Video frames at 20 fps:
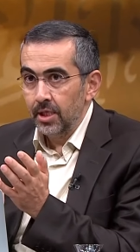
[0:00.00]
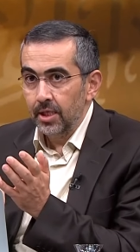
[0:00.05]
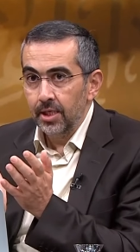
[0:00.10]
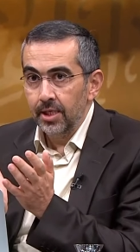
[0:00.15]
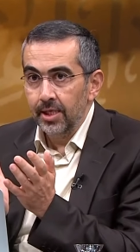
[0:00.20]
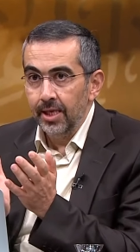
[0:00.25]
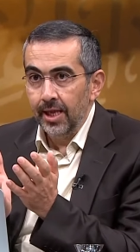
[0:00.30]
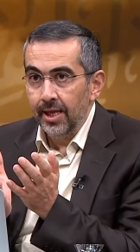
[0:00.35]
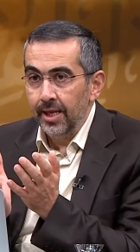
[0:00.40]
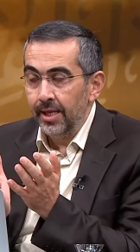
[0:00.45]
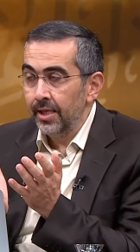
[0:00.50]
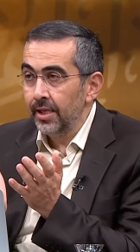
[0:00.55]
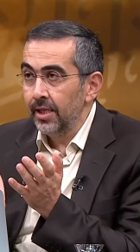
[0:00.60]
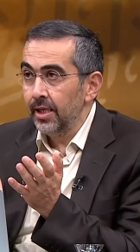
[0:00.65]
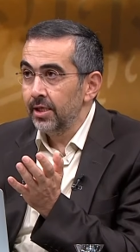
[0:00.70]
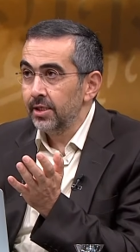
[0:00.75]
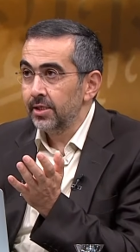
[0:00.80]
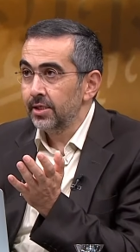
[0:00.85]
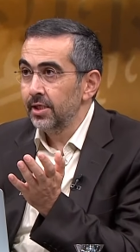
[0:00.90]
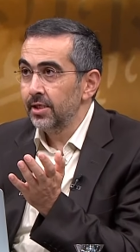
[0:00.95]
gelenler
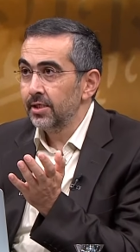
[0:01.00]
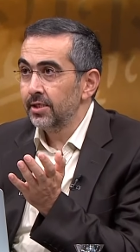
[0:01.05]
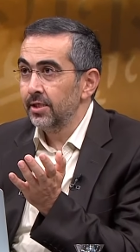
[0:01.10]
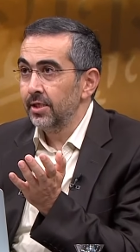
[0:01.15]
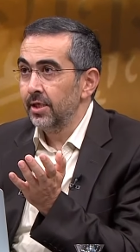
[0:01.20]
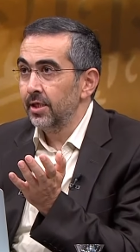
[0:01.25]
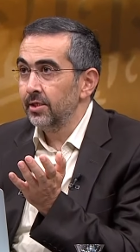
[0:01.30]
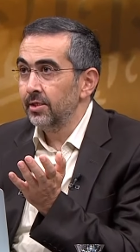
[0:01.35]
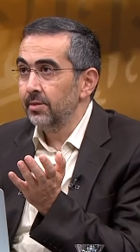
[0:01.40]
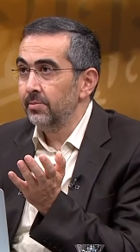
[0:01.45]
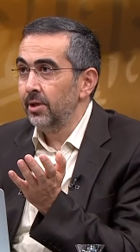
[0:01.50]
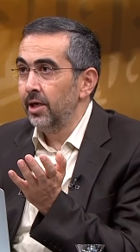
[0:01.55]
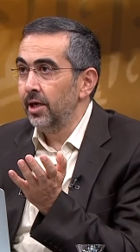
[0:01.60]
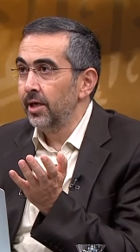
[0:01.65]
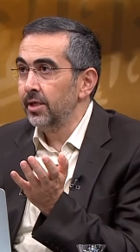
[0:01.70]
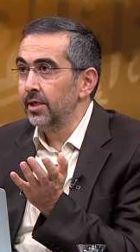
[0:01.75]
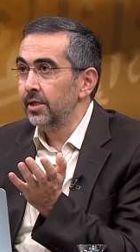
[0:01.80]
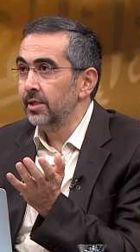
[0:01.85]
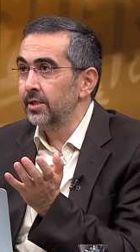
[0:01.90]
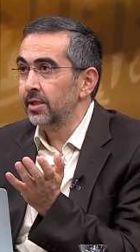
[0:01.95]
içerisinde acaba
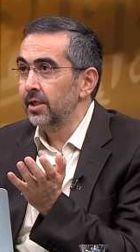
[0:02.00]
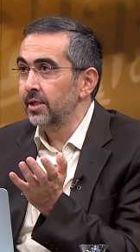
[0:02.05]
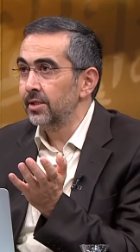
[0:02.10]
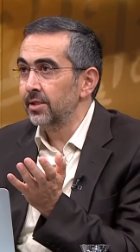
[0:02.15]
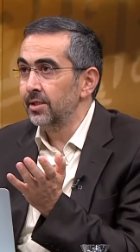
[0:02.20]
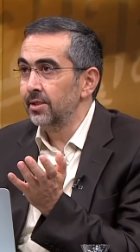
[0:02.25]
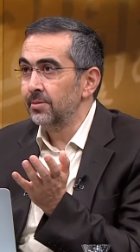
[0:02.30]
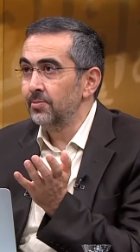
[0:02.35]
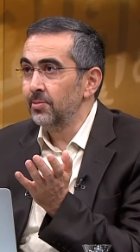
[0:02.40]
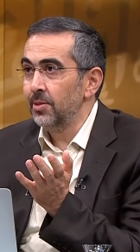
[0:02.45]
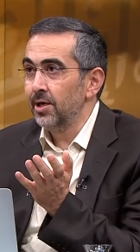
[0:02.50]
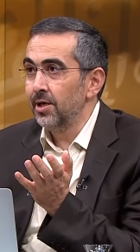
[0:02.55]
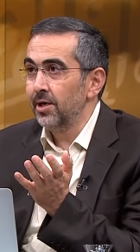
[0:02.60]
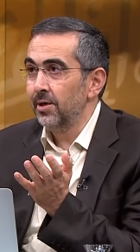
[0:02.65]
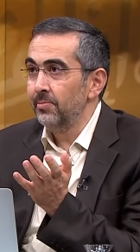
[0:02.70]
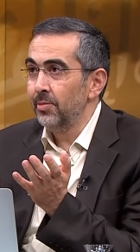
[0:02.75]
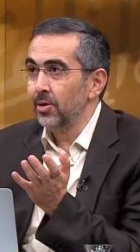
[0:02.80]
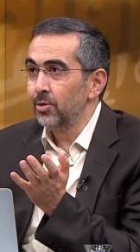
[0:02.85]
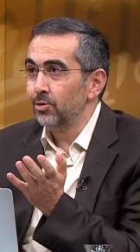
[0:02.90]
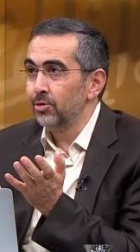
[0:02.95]
hangisi Hazreti
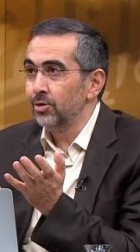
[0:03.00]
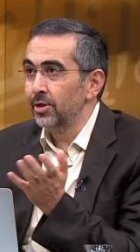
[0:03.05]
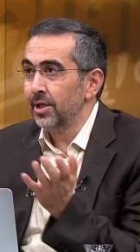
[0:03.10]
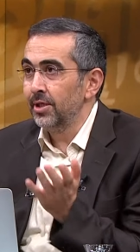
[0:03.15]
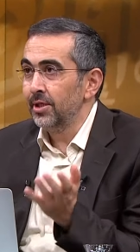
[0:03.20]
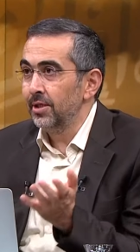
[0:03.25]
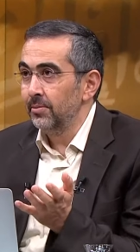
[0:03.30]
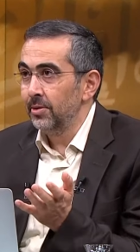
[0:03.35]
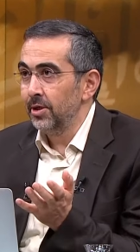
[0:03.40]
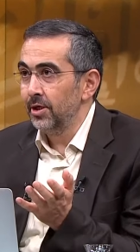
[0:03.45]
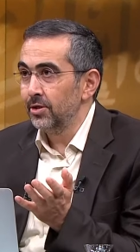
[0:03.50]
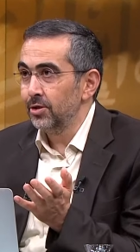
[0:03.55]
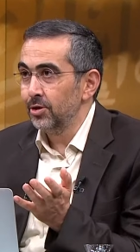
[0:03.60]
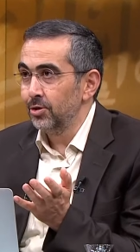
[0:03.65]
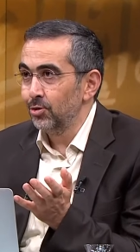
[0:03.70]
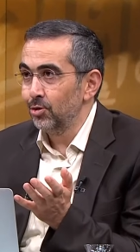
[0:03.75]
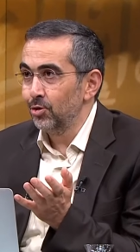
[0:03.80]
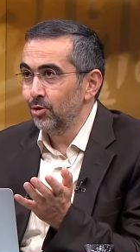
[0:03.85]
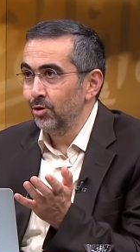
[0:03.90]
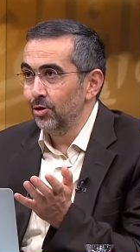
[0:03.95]
Peygamber onu da anlamaya
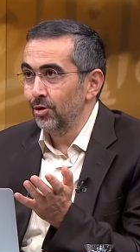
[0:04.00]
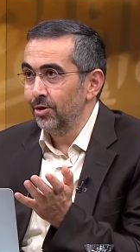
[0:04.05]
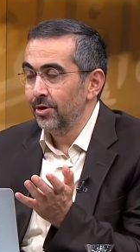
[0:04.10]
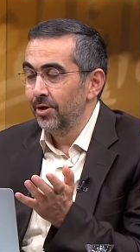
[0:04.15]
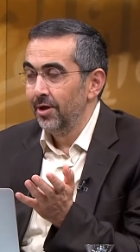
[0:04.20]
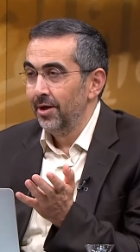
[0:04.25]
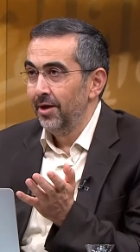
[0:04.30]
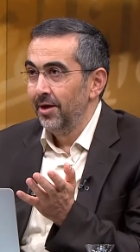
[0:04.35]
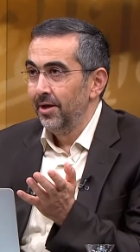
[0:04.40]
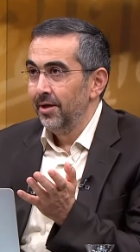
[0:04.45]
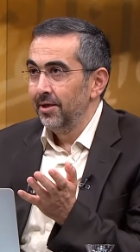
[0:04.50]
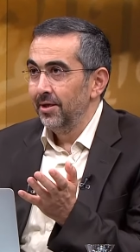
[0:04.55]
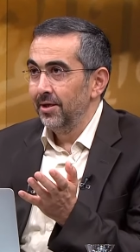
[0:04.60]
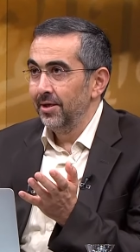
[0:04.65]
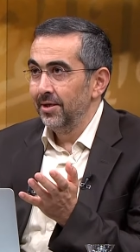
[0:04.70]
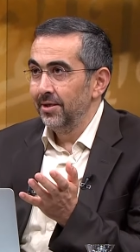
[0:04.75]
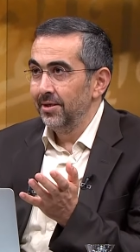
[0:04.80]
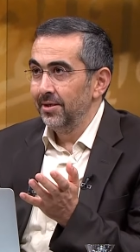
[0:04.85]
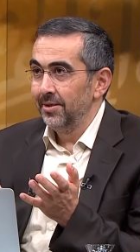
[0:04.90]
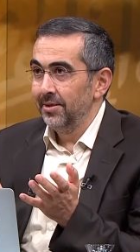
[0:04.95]
çalışıyor.
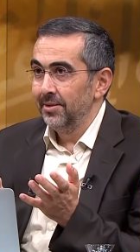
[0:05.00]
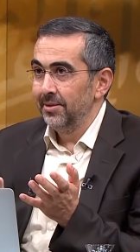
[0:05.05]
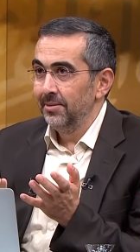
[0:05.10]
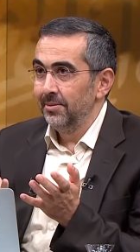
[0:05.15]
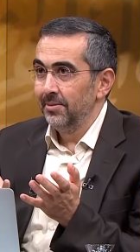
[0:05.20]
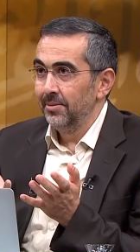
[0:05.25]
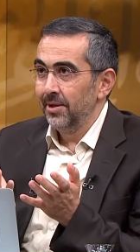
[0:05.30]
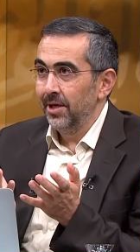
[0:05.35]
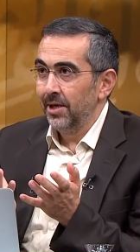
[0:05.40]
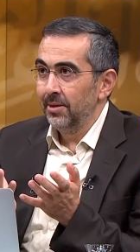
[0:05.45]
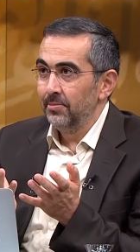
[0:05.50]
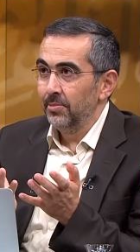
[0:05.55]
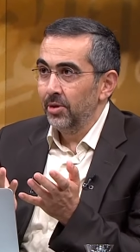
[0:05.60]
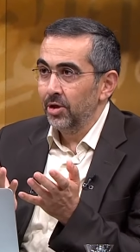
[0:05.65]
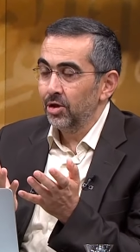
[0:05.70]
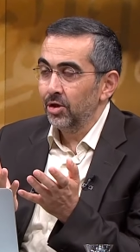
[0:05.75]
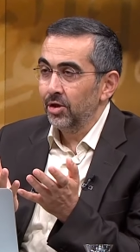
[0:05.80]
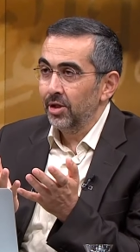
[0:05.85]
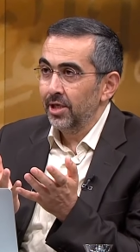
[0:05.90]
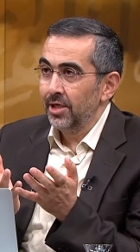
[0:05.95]
Ee, hani
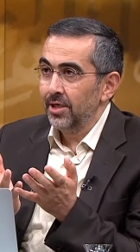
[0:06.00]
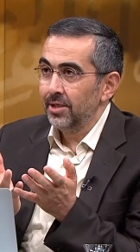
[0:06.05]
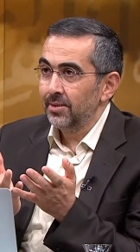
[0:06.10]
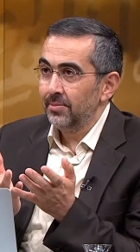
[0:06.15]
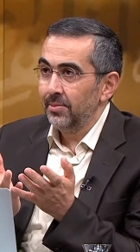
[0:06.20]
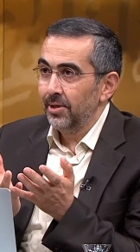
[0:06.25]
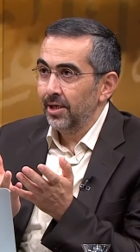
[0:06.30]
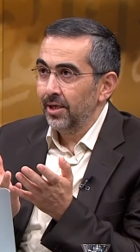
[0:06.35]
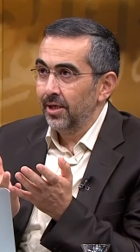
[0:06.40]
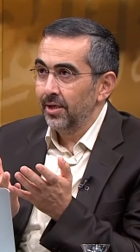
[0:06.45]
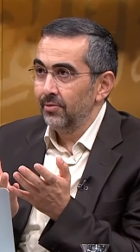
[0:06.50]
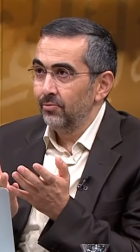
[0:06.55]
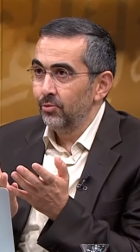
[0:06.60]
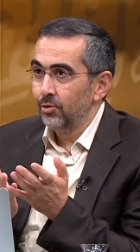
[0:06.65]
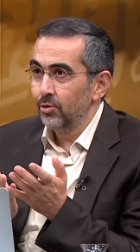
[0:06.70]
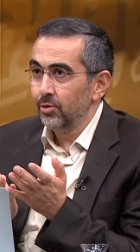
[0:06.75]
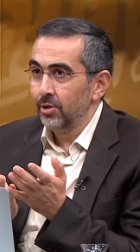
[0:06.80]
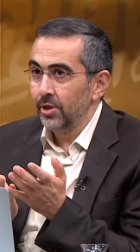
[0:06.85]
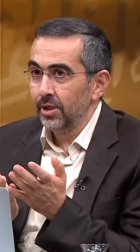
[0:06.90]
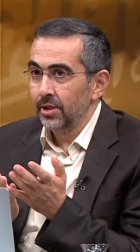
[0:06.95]
başından itibaren
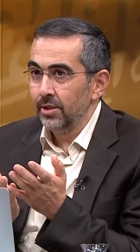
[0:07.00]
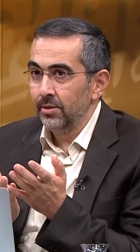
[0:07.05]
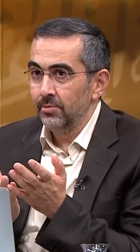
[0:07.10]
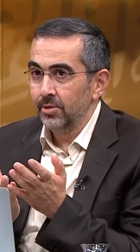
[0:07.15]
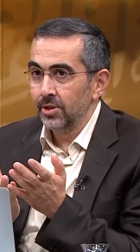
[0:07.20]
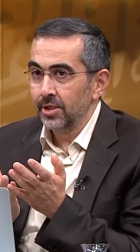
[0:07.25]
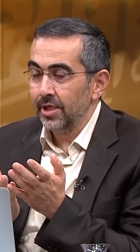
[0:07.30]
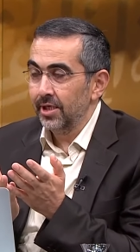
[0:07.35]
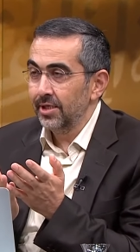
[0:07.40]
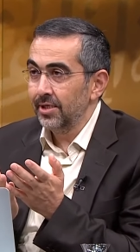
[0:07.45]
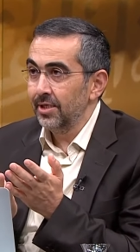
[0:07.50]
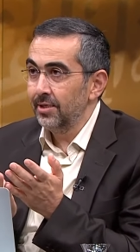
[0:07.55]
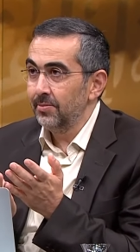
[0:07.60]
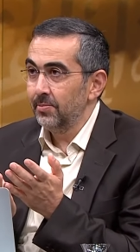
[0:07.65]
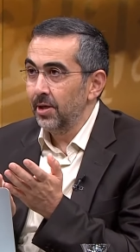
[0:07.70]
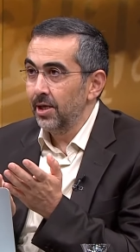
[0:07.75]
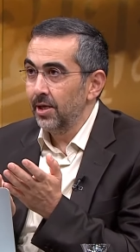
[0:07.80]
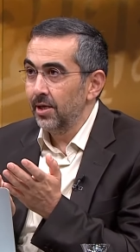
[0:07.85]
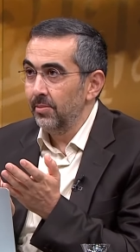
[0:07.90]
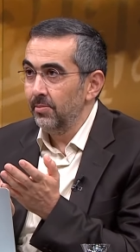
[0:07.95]
vurguladığımız Hazreti
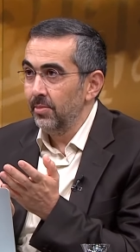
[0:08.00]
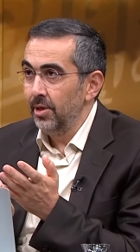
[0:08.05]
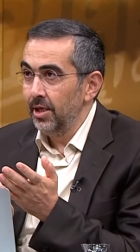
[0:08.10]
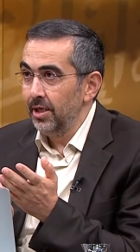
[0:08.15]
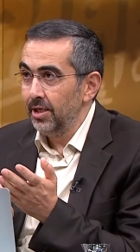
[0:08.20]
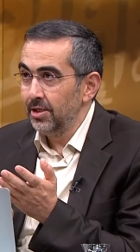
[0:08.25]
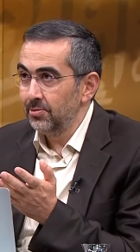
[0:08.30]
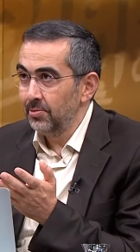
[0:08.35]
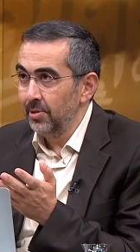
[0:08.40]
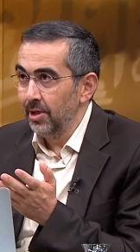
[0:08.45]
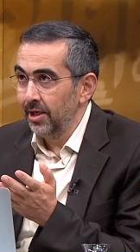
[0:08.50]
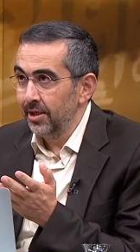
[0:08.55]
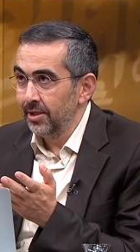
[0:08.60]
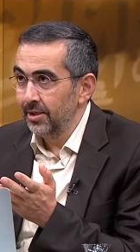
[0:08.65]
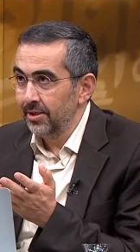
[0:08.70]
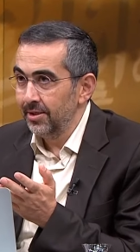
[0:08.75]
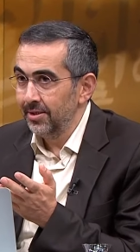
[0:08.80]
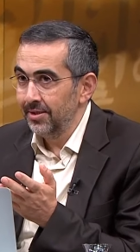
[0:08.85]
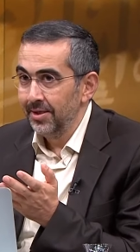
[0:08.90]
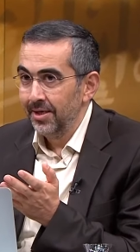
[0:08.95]
Peygamber hiçbir
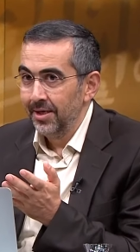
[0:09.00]
anı